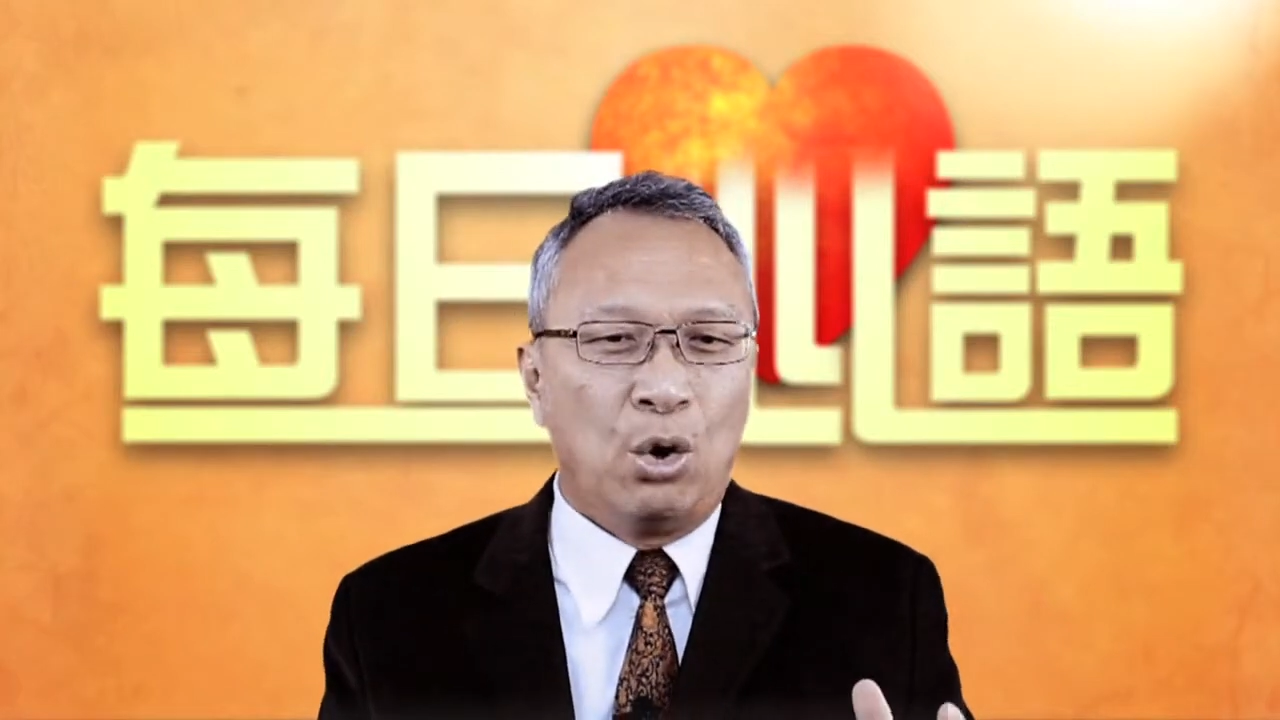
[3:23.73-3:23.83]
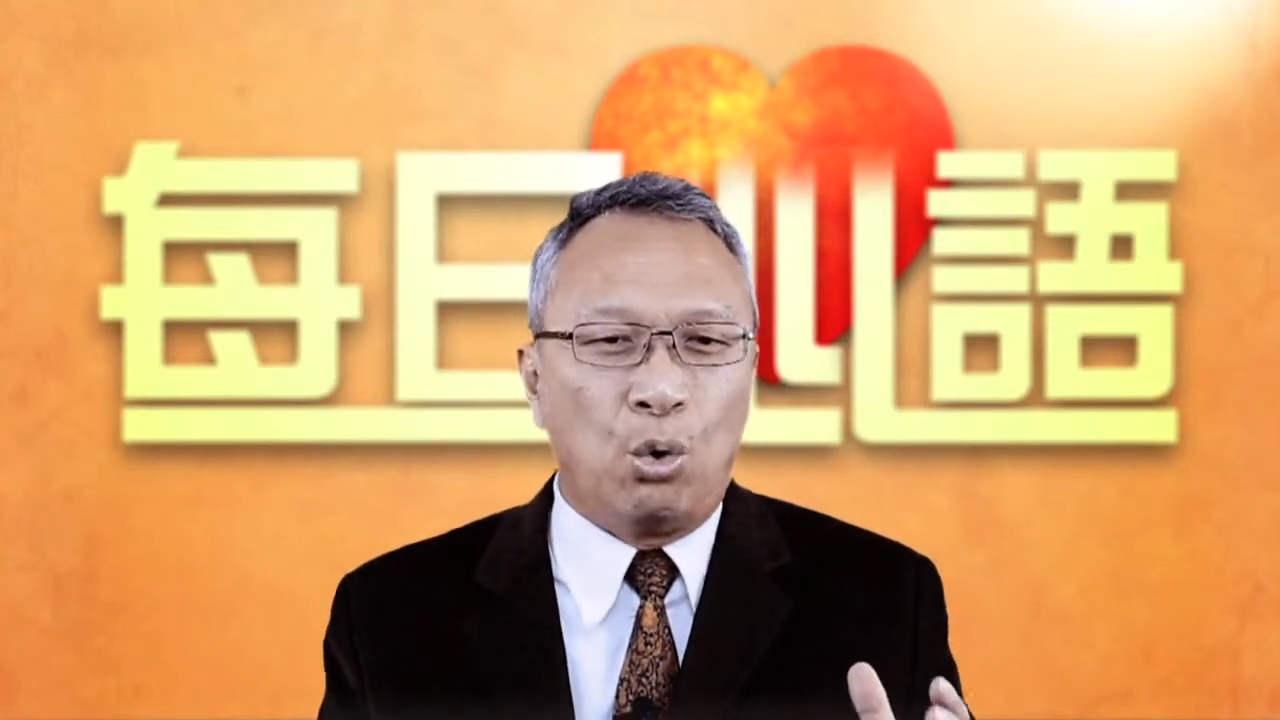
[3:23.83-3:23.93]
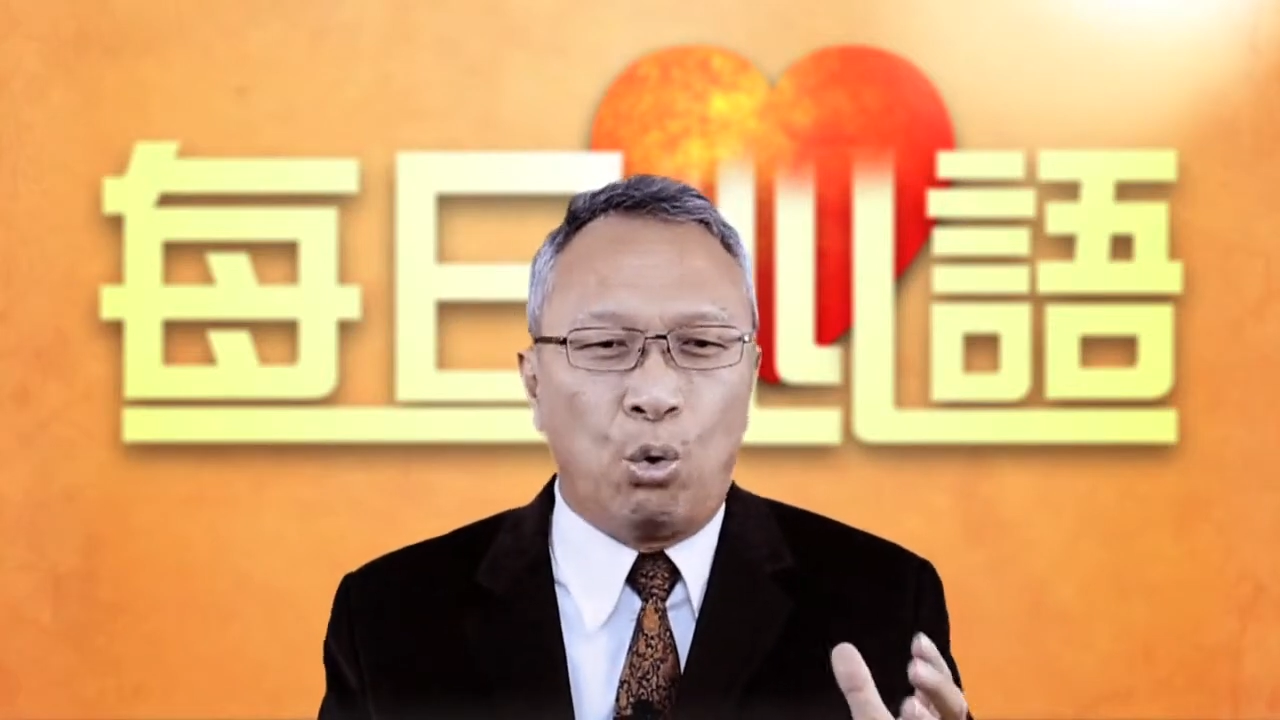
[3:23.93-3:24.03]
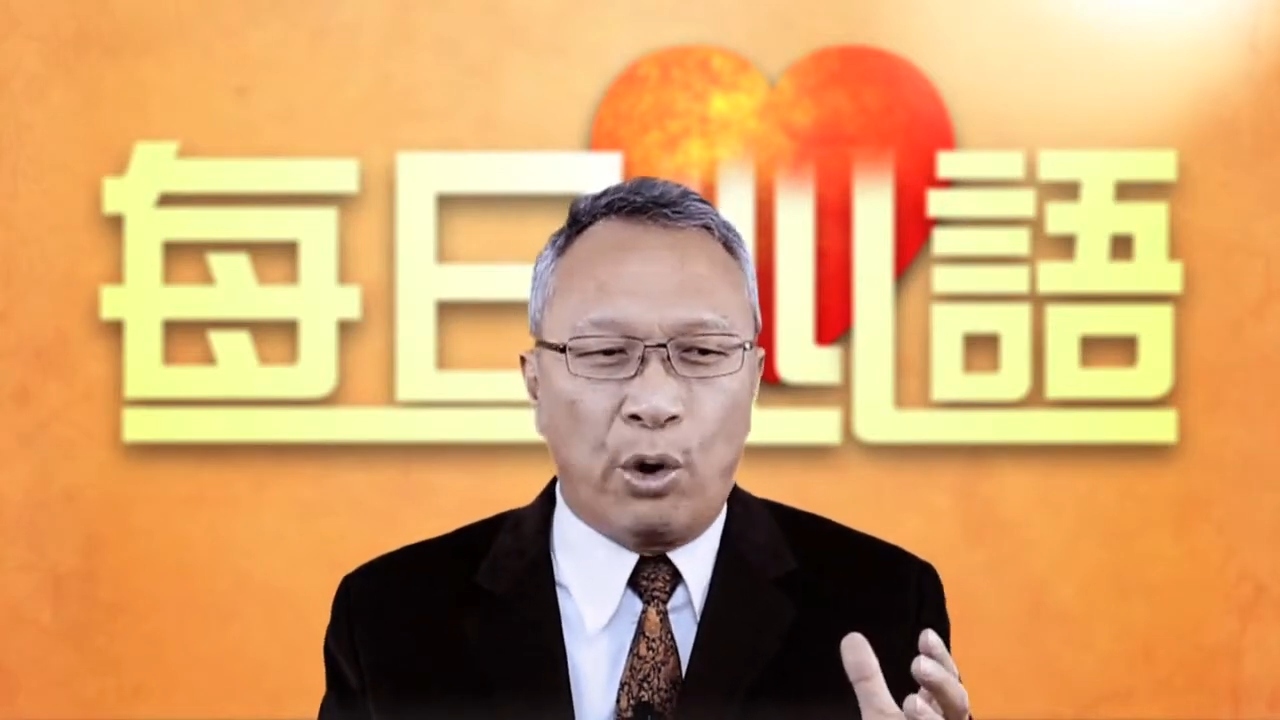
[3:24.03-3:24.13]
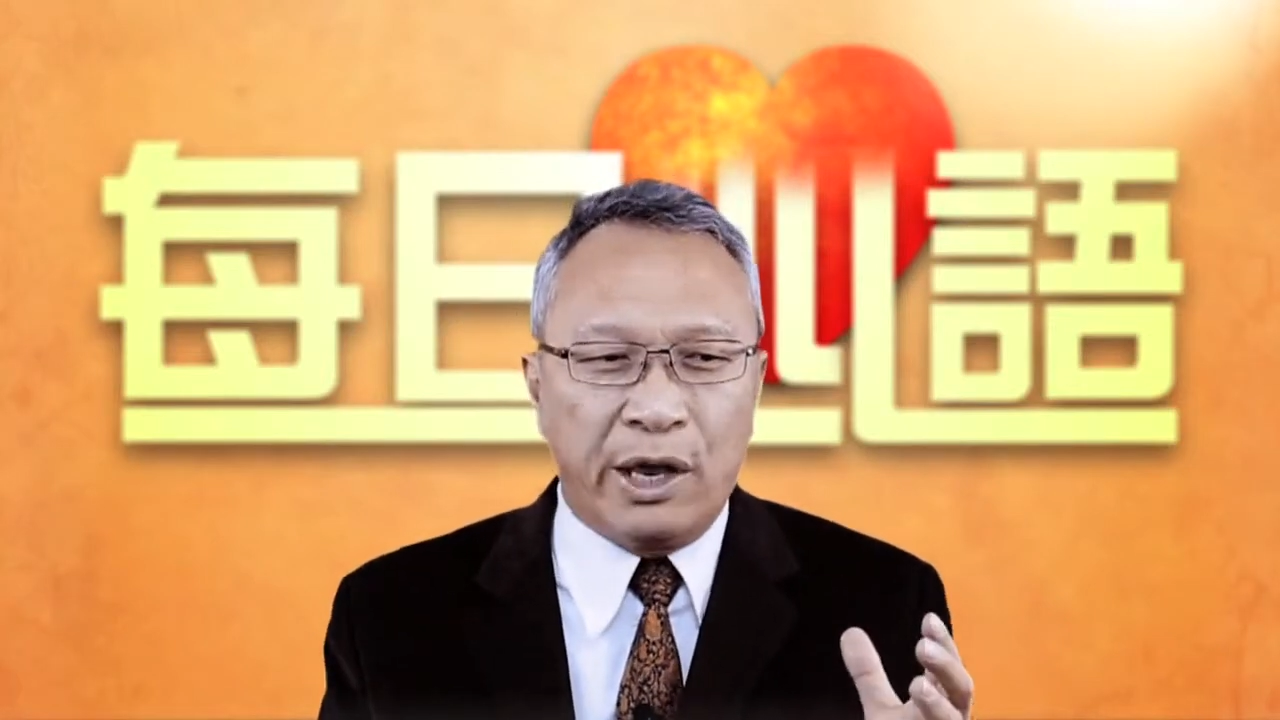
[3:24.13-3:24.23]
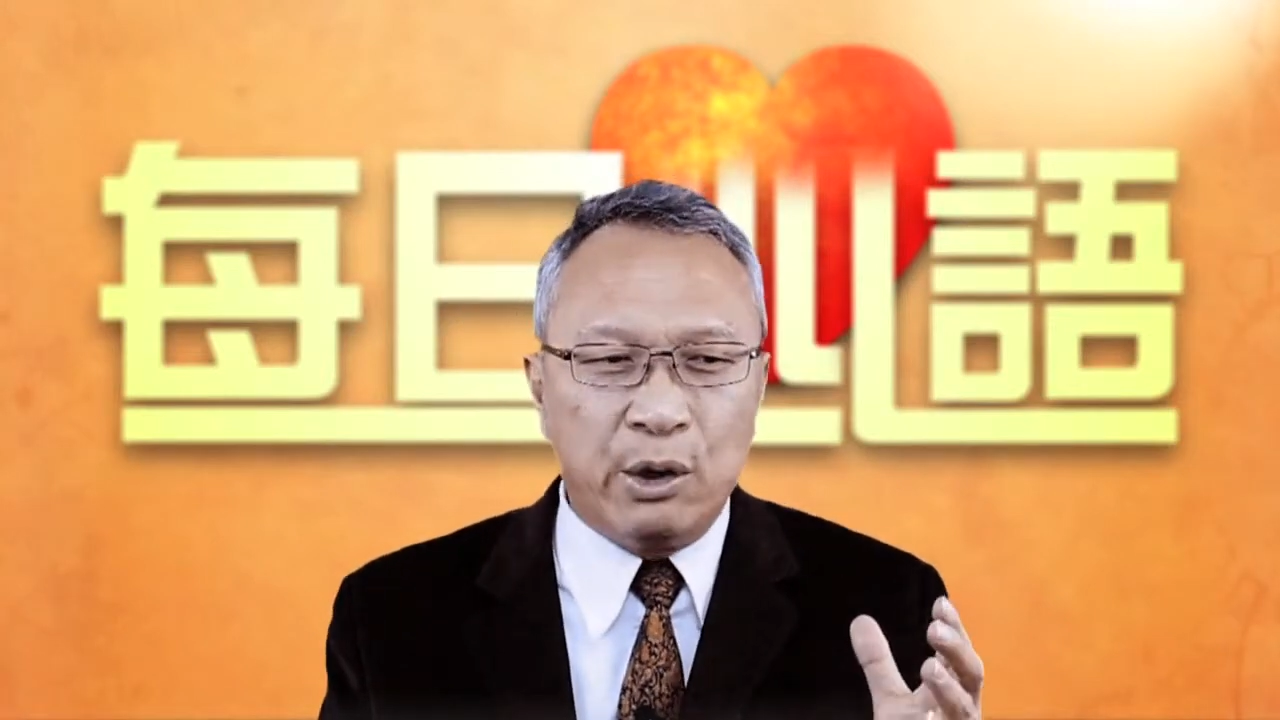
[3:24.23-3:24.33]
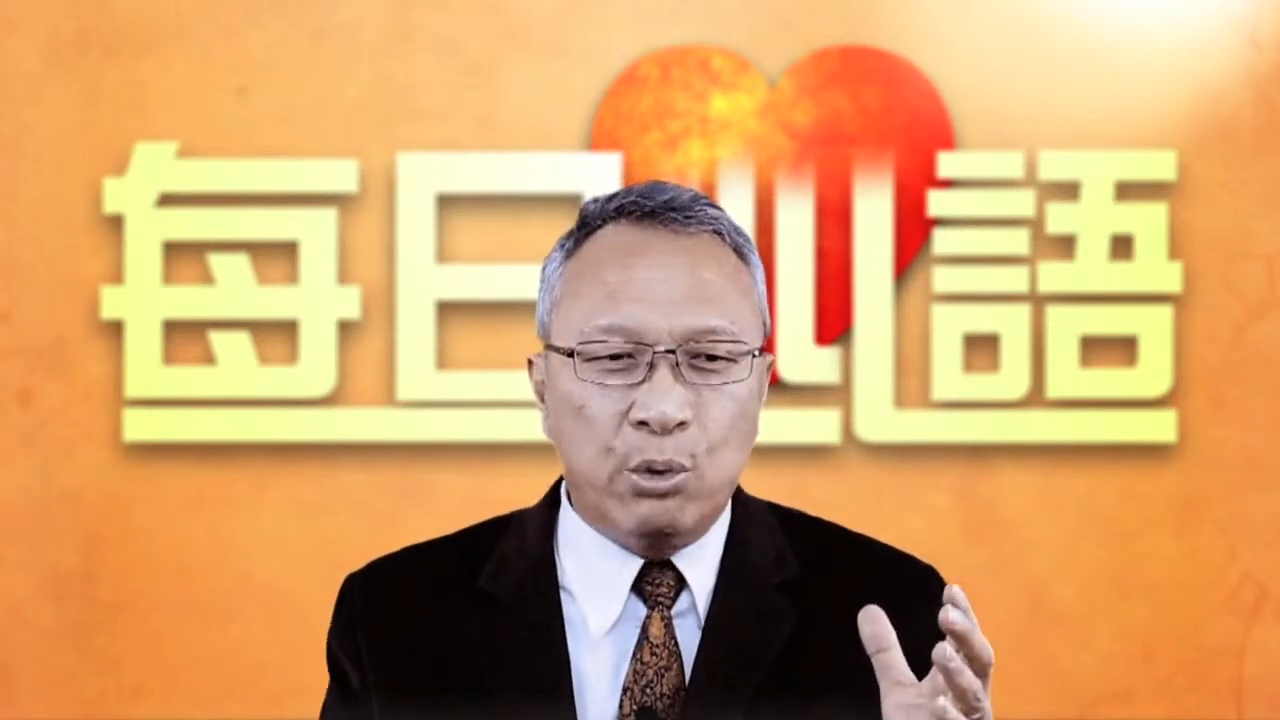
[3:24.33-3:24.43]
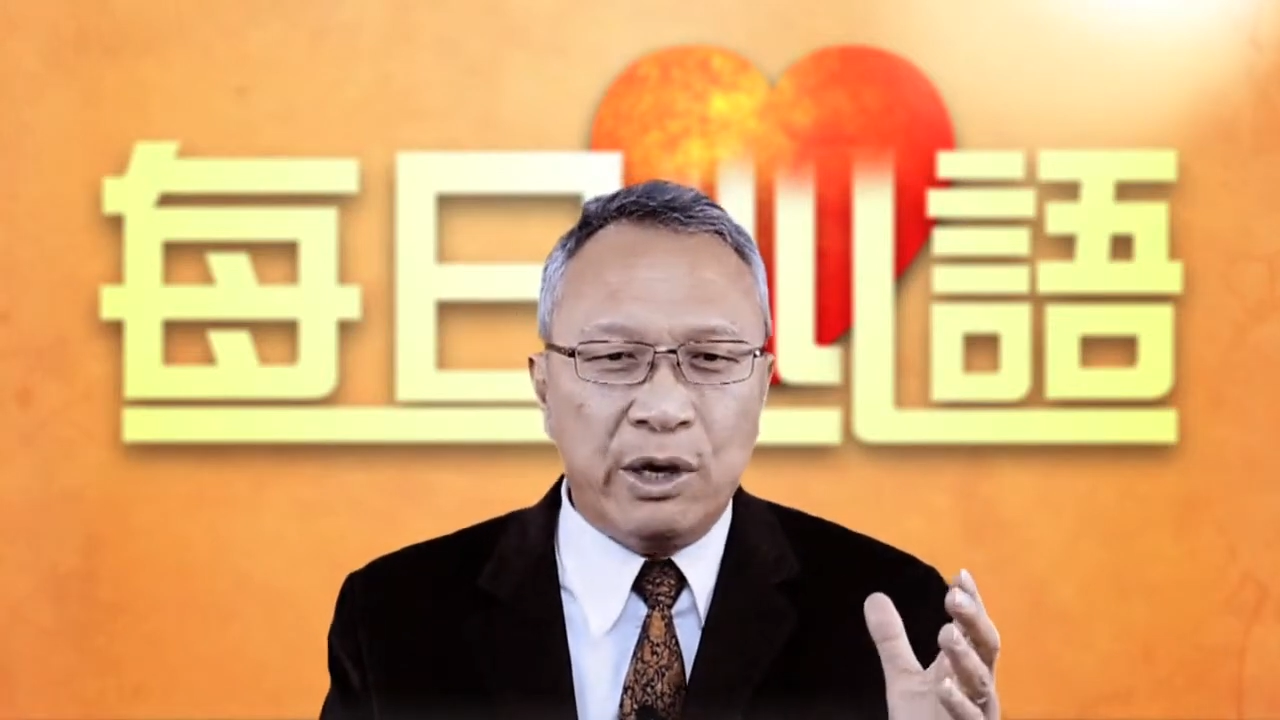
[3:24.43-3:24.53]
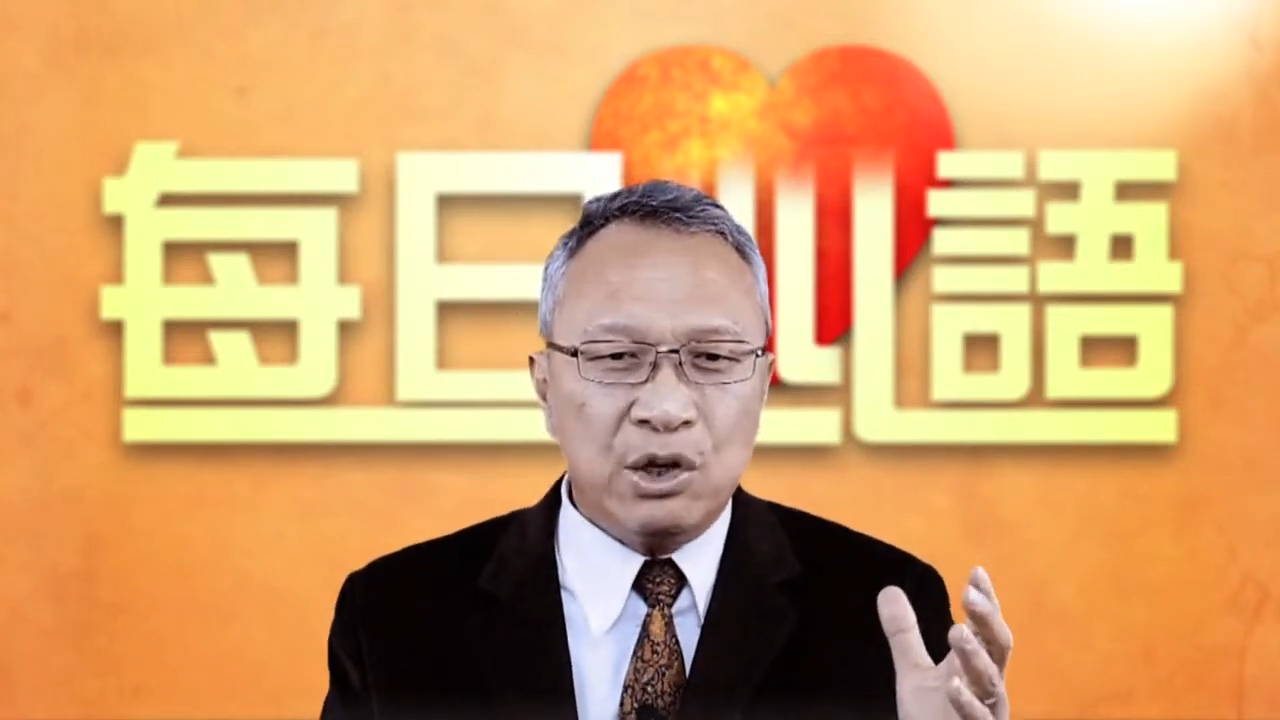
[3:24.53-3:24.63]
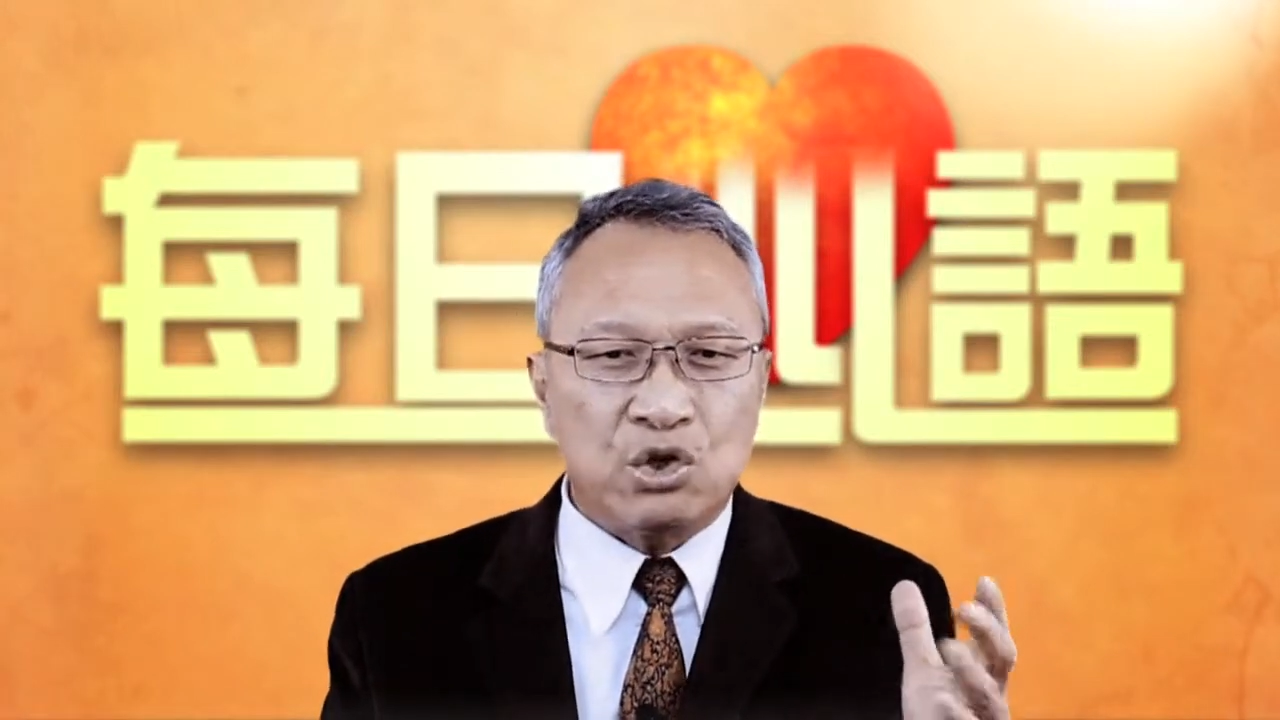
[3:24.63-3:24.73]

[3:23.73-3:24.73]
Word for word: 回归